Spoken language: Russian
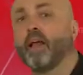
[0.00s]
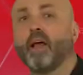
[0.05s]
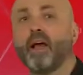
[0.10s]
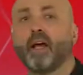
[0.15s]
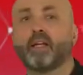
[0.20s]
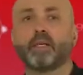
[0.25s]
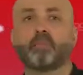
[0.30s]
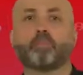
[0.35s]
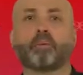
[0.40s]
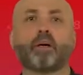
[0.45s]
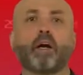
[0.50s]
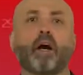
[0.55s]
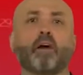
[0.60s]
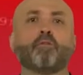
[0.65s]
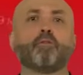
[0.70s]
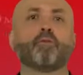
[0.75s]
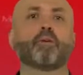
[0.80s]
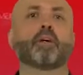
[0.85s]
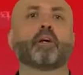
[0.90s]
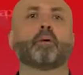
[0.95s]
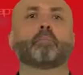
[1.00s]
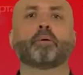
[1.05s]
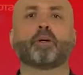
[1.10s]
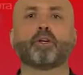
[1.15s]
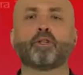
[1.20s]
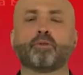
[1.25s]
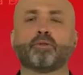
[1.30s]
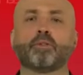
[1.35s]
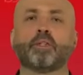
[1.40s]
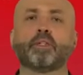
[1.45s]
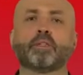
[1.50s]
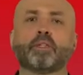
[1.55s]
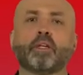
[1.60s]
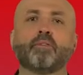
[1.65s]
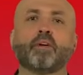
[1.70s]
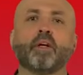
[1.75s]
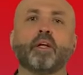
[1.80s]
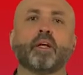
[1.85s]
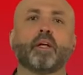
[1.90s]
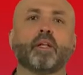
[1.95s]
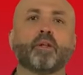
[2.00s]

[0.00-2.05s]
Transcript: Эта поговорка парашютистов